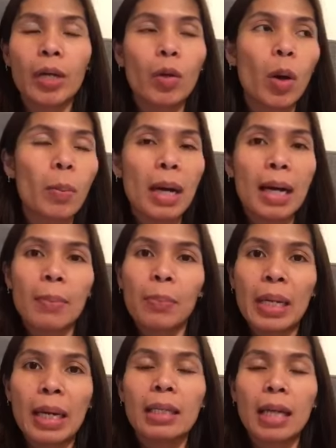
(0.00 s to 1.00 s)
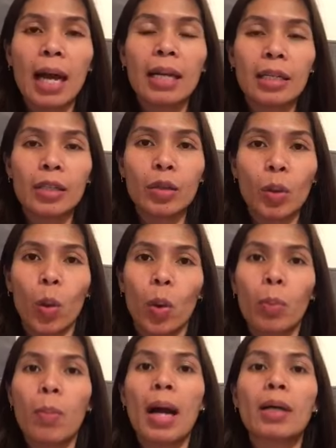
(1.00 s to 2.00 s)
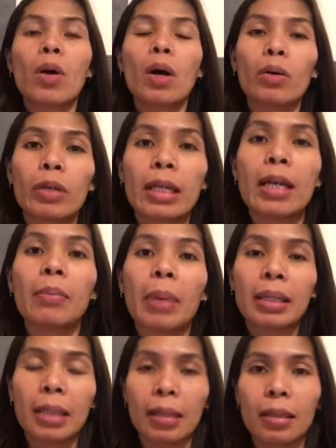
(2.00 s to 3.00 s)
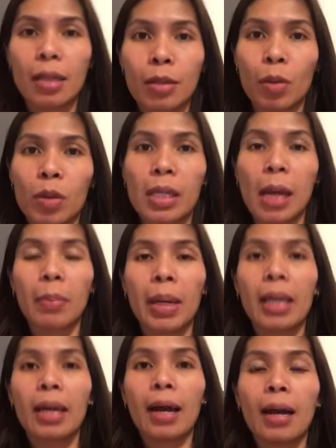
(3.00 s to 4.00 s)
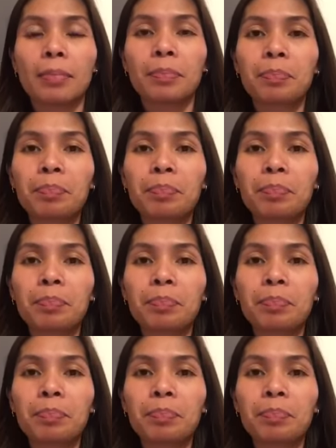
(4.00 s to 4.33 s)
ano ang mga pinagdaanan ko bago ako naging medtech dito sa Amerika.